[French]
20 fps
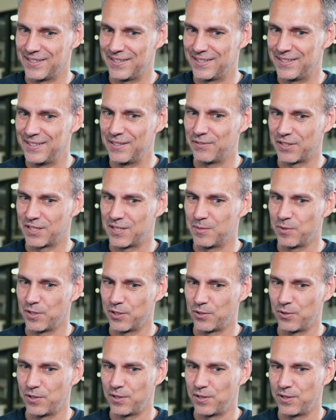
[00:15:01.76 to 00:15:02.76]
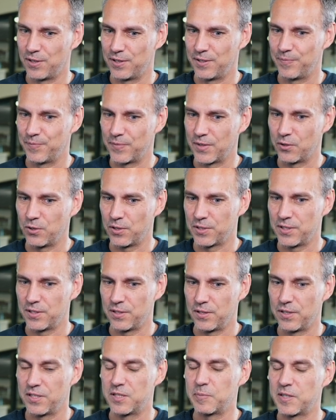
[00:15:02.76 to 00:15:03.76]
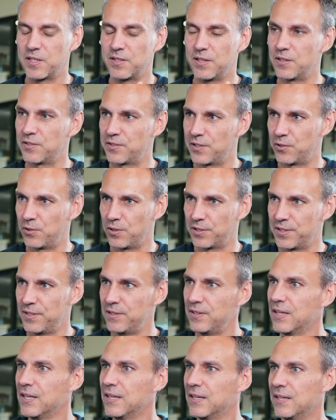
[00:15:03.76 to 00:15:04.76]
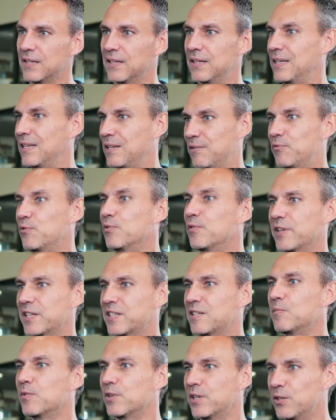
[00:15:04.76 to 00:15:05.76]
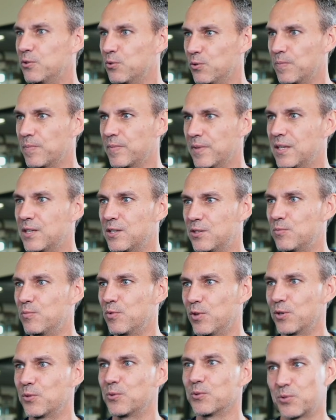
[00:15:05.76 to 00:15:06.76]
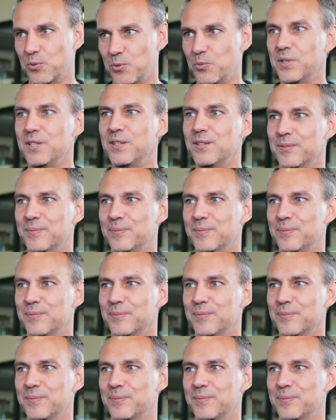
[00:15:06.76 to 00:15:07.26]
qui dit effectivement un, corps un, esprit sain dans un corps sain. Et il faut effectivement les deux. Et je me rends compte que oui.